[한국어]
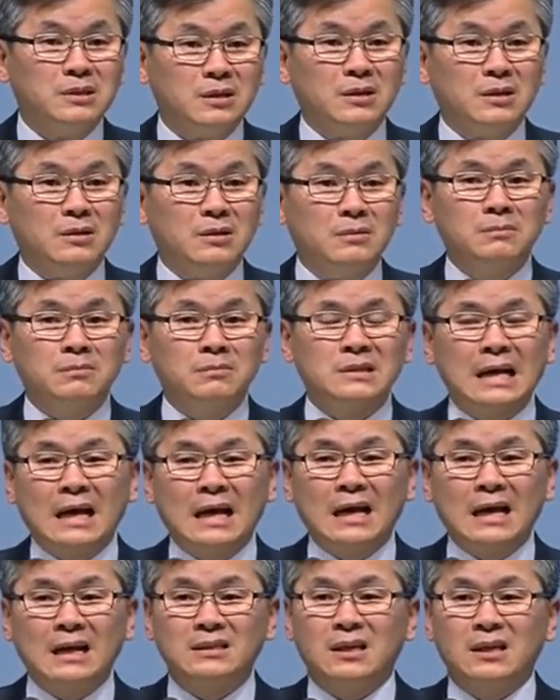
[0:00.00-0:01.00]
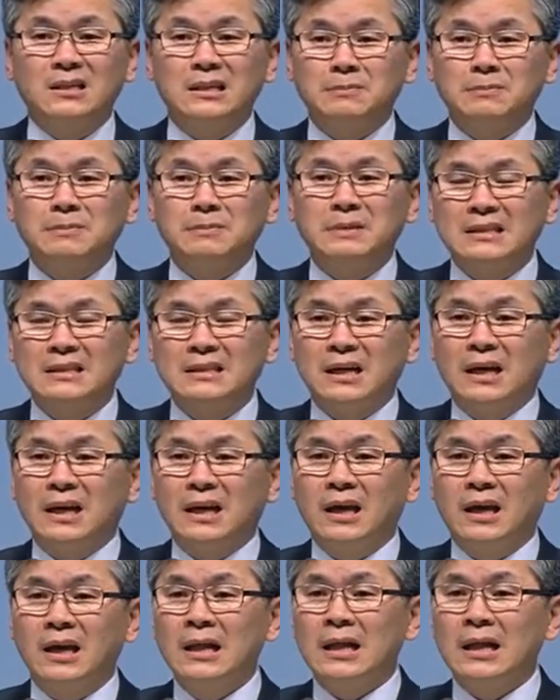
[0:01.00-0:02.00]
지금 창세기
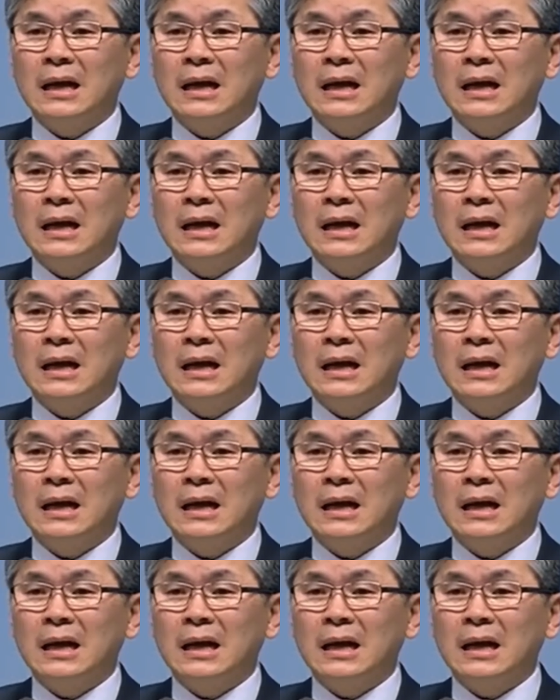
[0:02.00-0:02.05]
14장에